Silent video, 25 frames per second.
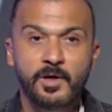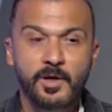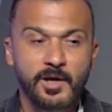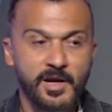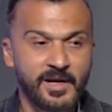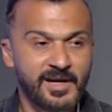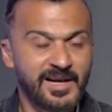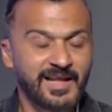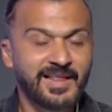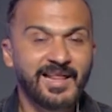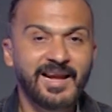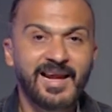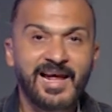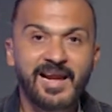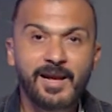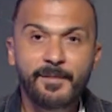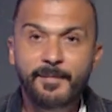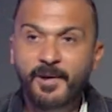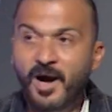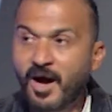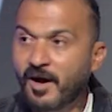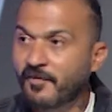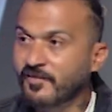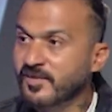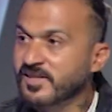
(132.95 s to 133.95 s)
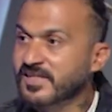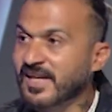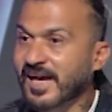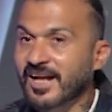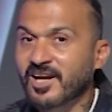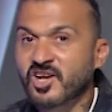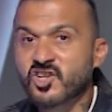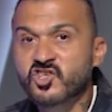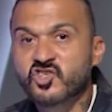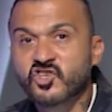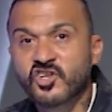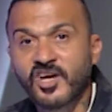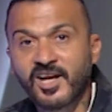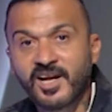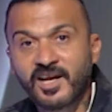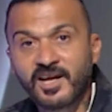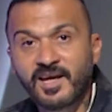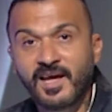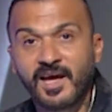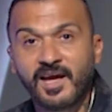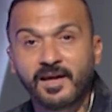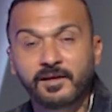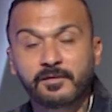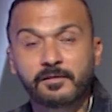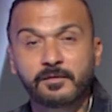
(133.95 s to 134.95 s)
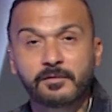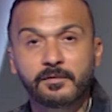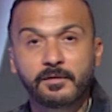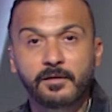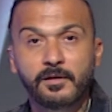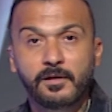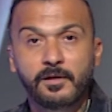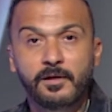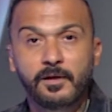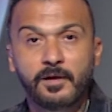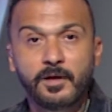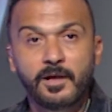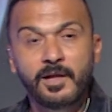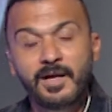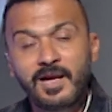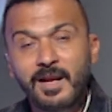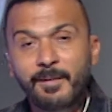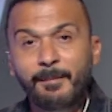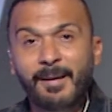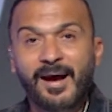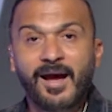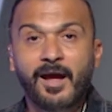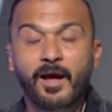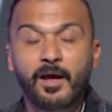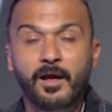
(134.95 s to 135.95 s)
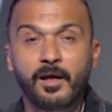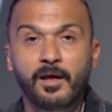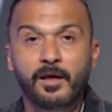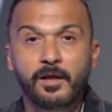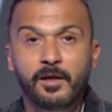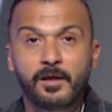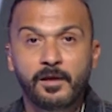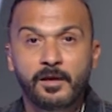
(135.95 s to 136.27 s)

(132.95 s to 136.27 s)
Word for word: النادي الاهلي بيحافظ على الشركات اللي معاه